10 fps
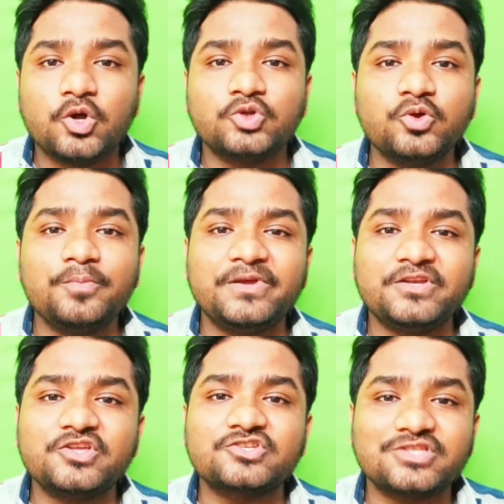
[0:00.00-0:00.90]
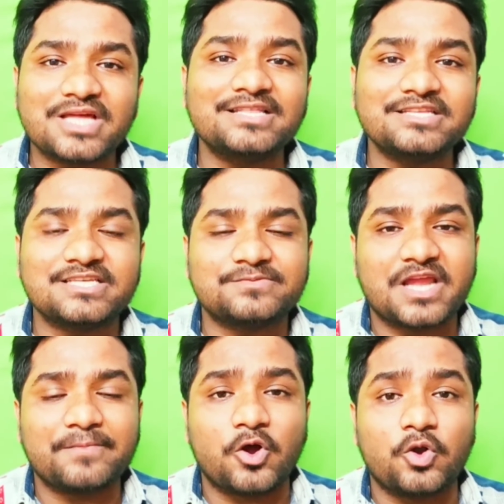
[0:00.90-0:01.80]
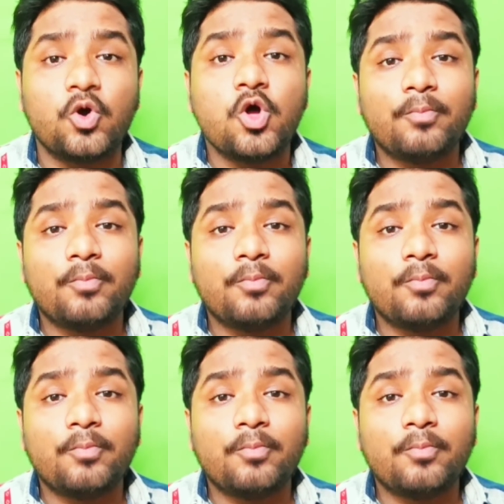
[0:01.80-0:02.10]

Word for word: নতুন ভিডিও দেখছো তাড়াতাড়ি সাবস্ক্রাইব করো